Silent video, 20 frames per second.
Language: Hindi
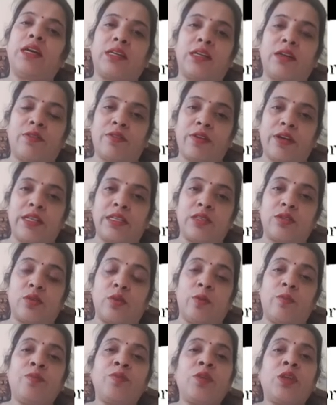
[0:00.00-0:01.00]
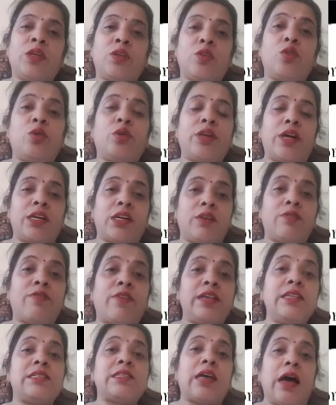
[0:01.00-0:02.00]
डाटा फाइल्स को जो डाटा
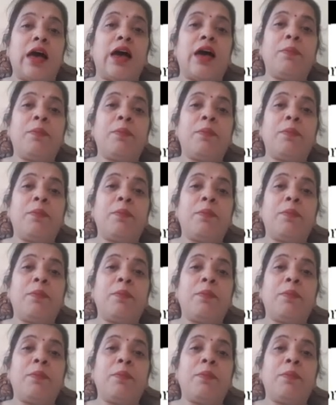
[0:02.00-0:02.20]
फाइल्स